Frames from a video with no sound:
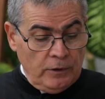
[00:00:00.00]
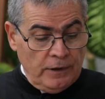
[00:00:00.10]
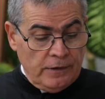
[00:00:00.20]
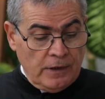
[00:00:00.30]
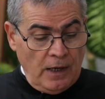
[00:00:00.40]
di
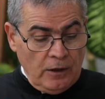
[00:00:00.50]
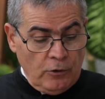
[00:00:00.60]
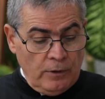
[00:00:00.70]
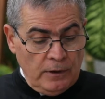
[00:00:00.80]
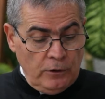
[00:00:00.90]

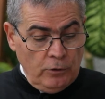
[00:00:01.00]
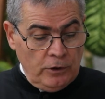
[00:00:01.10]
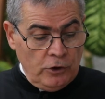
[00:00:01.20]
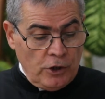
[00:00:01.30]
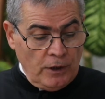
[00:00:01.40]
Isacco, il Dio
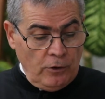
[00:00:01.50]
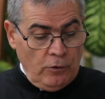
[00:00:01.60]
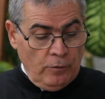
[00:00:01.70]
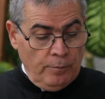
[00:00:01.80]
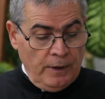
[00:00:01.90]
di
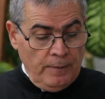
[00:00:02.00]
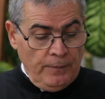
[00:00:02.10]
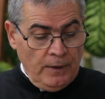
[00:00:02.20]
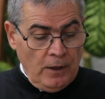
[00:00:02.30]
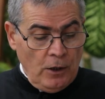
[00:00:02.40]
Giacobbe.
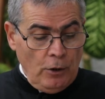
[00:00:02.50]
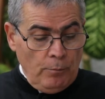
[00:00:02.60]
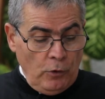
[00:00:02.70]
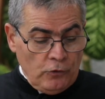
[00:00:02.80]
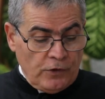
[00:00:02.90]

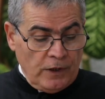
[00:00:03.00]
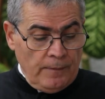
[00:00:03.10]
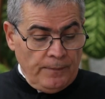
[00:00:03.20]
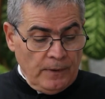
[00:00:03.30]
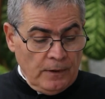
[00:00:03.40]

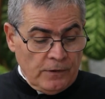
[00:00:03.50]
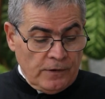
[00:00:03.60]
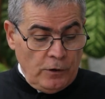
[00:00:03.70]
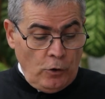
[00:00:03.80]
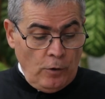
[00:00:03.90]
Mosè
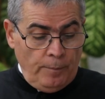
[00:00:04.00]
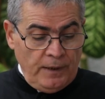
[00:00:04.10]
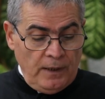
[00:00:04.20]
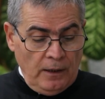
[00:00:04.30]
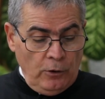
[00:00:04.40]
si
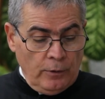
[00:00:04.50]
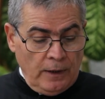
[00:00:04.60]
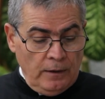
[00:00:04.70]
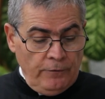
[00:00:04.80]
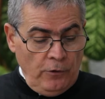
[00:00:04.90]
coprì
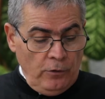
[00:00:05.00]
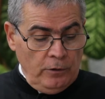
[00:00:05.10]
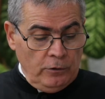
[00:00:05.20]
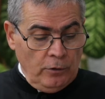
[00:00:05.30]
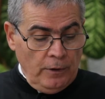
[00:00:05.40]
allora il
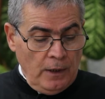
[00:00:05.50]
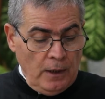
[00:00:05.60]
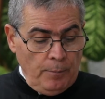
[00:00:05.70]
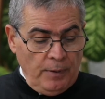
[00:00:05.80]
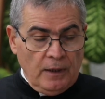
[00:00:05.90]
volto
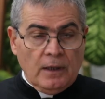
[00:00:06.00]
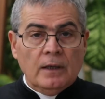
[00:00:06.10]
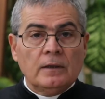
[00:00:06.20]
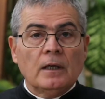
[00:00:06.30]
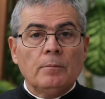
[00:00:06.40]

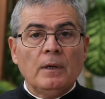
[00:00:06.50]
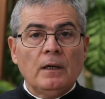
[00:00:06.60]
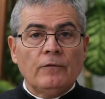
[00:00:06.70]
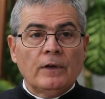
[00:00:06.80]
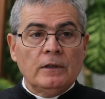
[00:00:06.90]
perché
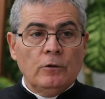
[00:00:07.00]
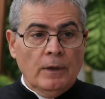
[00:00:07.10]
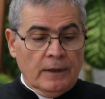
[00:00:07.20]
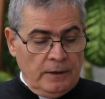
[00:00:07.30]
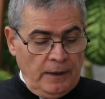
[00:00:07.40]
temeva di
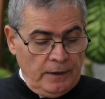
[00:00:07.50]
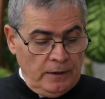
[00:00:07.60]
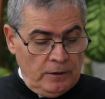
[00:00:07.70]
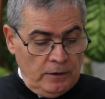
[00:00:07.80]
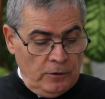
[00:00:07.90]

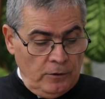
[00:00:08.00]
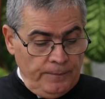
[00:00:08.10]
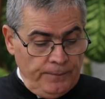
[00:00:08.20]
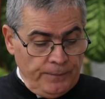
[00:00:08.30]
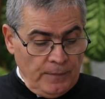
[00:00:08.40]
guardare Dio.